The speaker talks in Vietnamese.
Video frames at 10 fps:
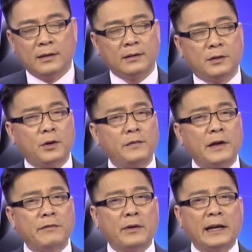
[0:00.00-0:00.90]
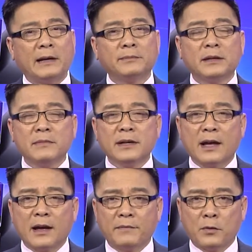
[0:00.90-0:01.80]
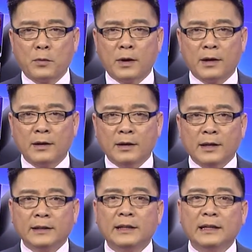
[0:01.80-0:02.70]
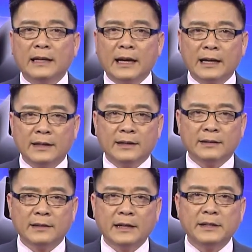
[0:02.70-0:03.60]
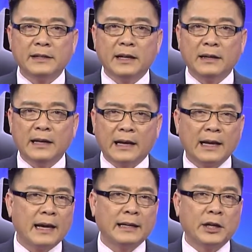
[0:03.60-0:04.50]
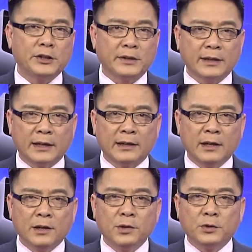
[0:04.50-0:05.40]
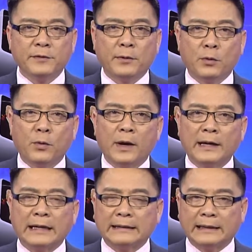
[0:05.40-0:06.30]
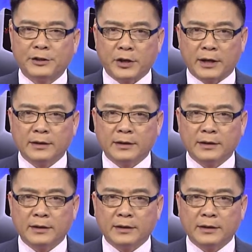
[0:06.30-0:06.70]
Thưa quý vị, vào ngày 5 tháng 12 vừa qua, thì Nga đã chỉ định đặt hai đài truyền thanh do chính phủ của Hoa Kỳ tài trợ.